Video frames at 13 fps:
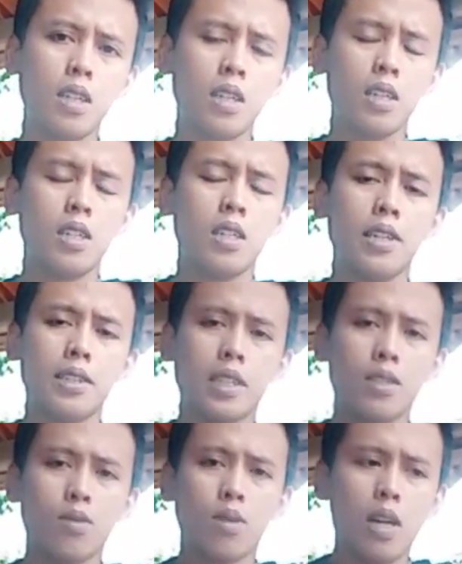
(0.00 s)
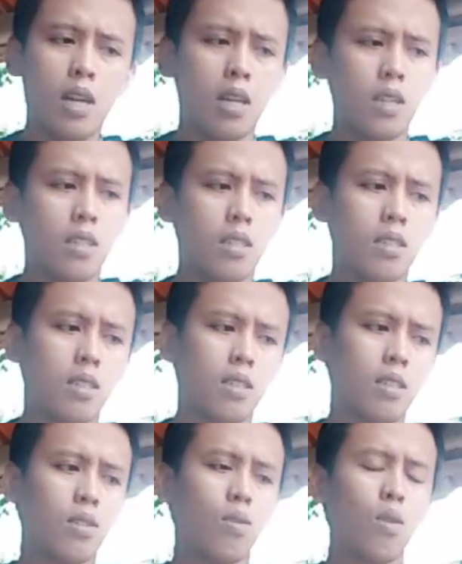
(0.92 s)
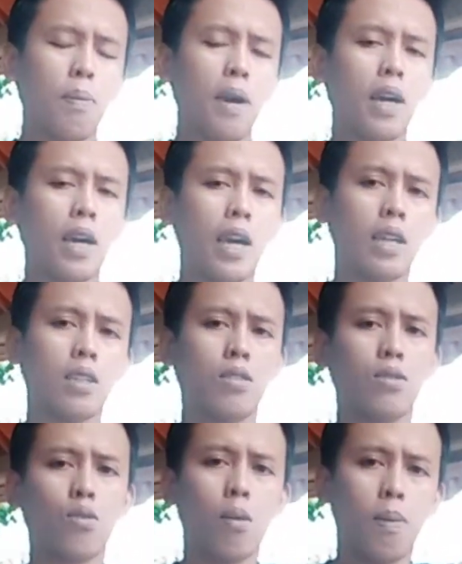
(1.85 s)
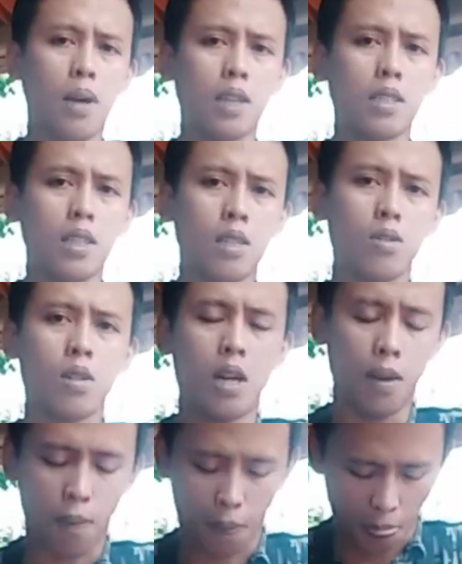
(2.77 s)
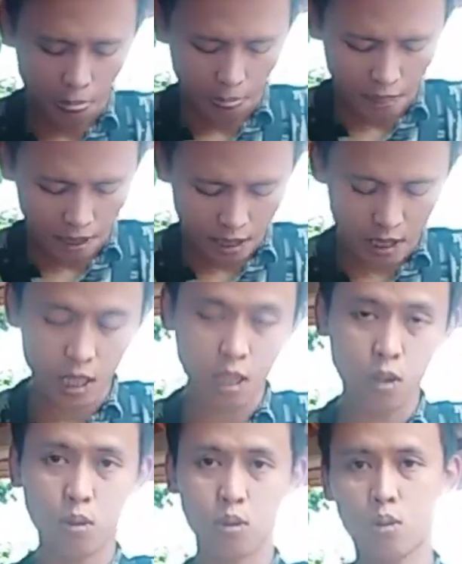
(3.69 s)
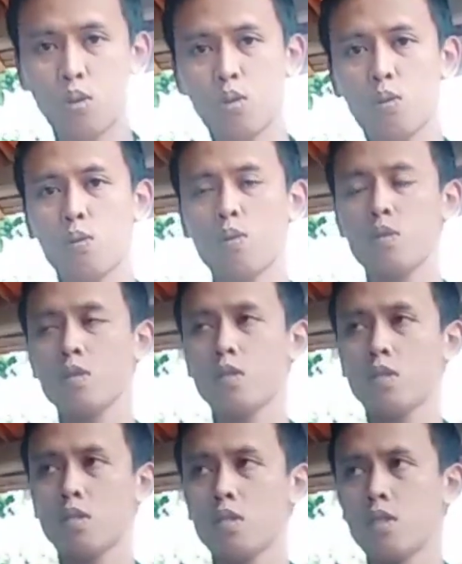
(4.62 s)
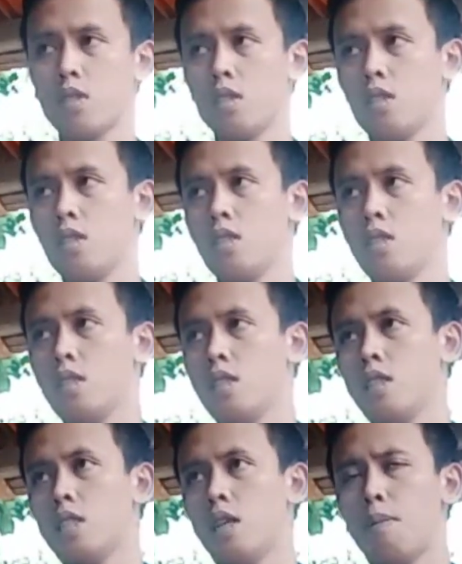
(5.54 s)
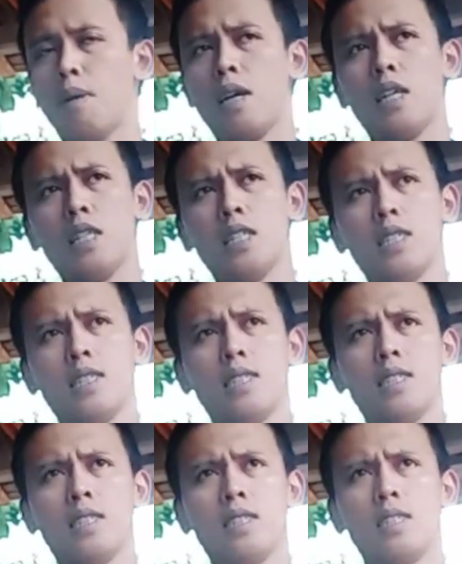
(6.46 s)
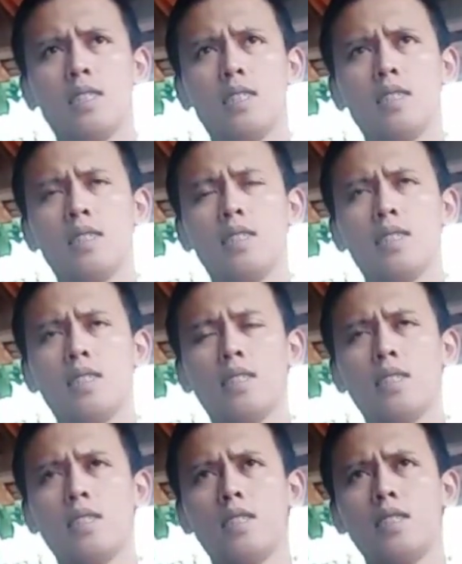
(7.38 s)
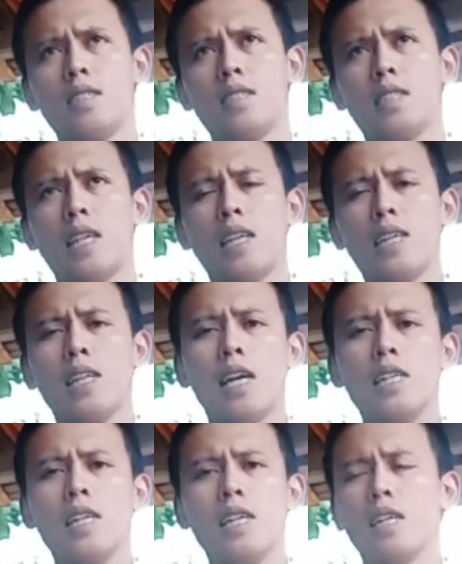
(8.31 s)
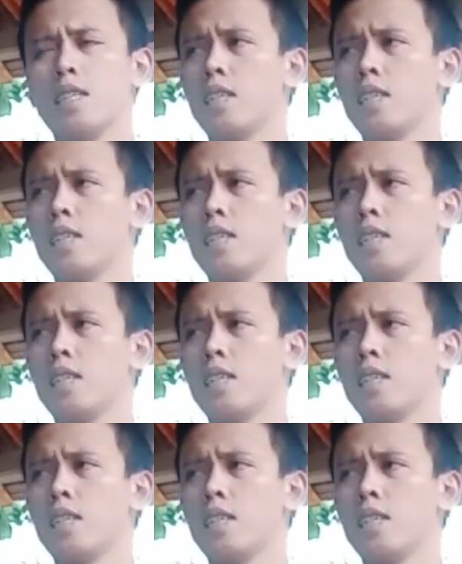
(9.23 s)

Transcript: dan sering juga gua pakai gitu gua pakai sering juga ini untuk uh, apa uh, tali dada ya tali